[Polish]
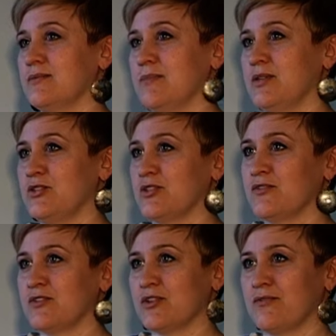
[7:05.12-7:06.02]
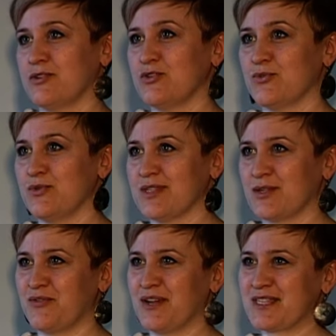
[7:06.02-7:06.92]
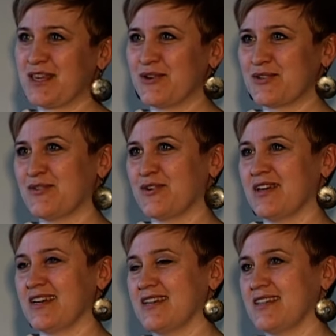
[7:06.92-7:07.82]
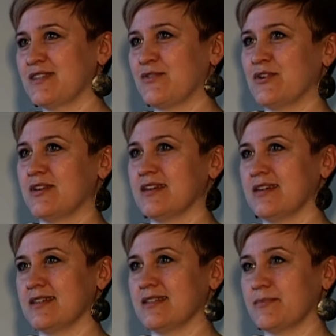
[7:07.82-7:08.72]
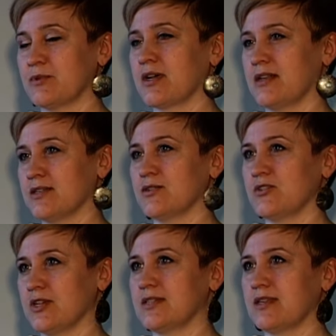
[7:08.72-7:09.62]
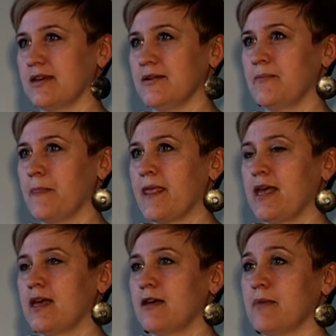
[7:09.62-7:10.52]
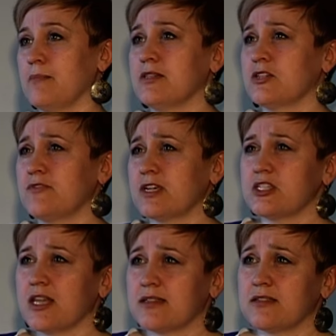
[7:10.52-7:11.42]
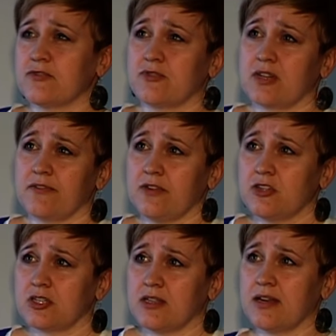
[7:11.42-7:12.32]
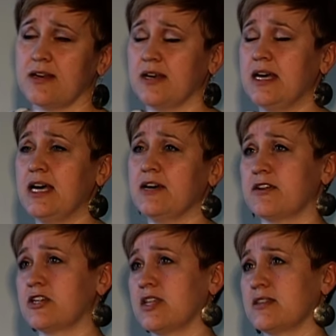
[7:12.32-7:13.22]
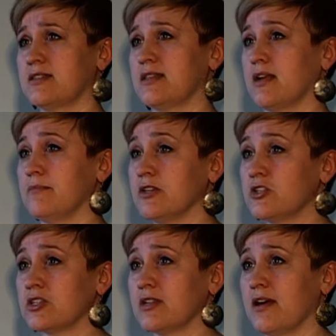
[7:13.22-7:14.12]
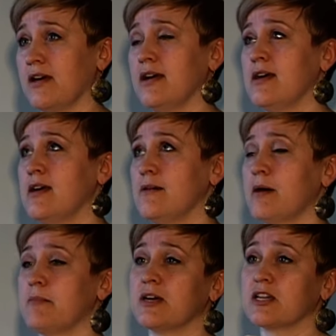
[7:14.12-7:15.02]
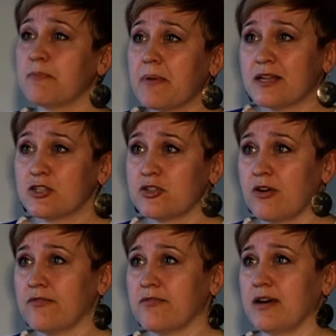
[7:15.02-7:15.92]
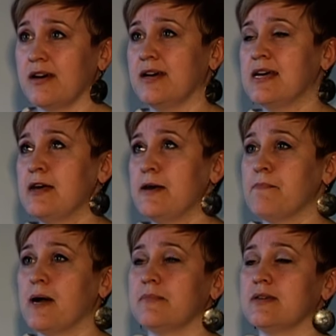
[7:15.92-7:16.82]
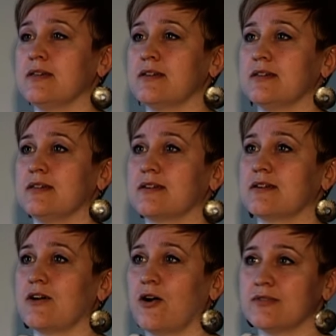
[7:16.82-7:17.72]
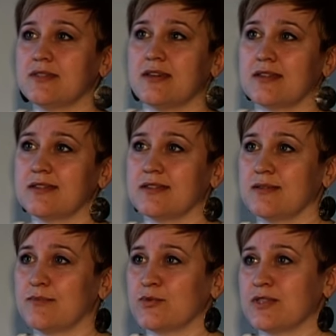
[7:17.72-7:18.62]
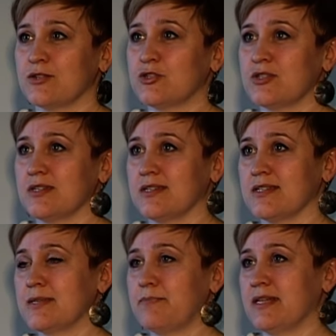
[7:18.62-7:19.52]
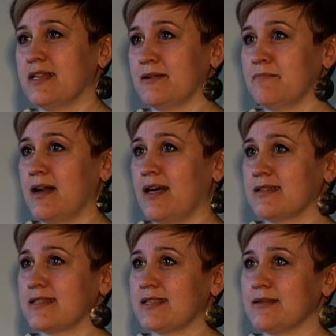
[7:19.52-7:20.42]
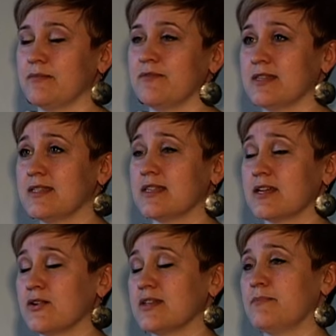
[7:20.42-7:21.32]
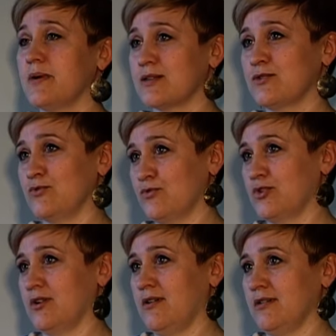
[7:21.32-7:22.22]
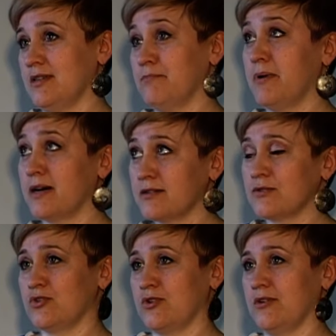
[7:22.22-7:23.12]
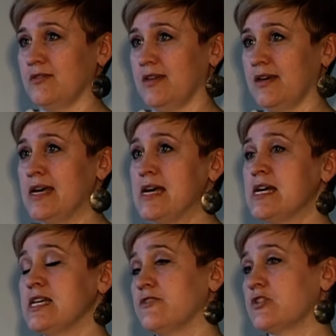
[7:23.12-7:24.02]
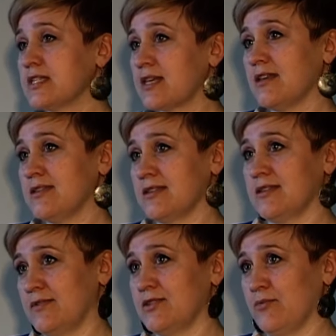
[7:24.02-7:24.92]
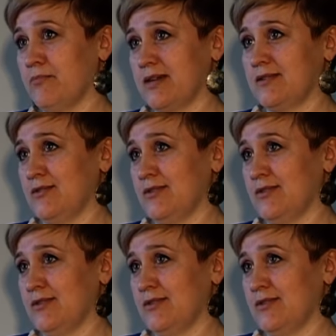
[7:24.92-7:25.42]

Będzie świętować ulica Słowackiego swoje, swoje spotkania sąsiedzkie. Mamy też warsztaty fotograficzne, warsztaty ceramiczne, mamy gry planszowe, mamy e, koncert muzyczny z plenerem malarskim, więc tego jest bardzo dużo i bardzo różnorodnie i wszystkie inicjatywy są bardzo